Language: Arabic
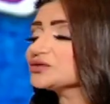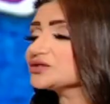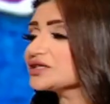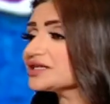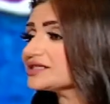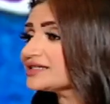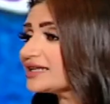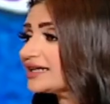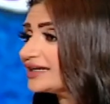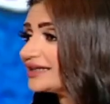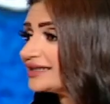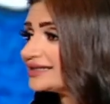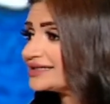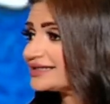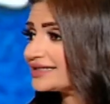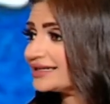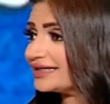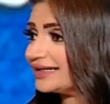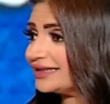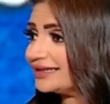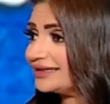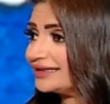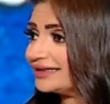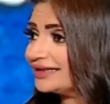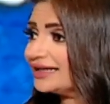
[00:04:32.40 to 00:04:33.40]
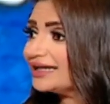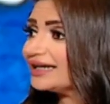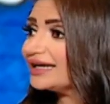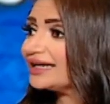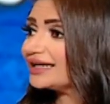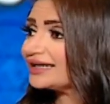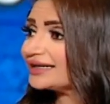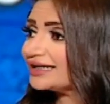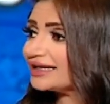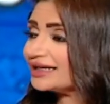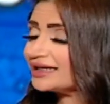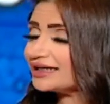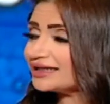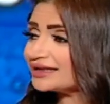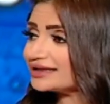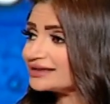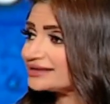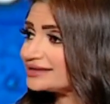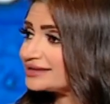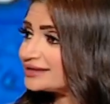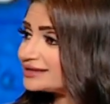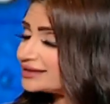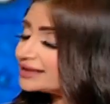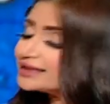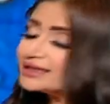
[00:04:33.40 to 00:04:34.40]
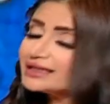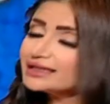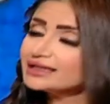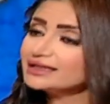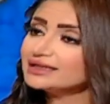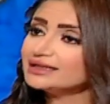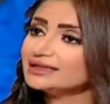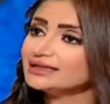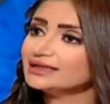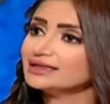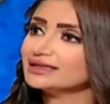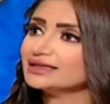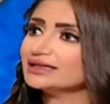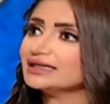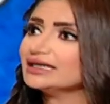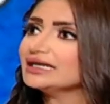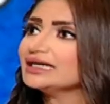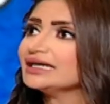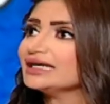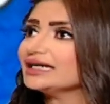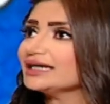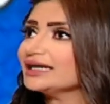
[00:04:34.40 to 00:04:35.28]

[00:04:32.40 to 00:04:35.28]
المسلسل الاذاعي جالك ازاي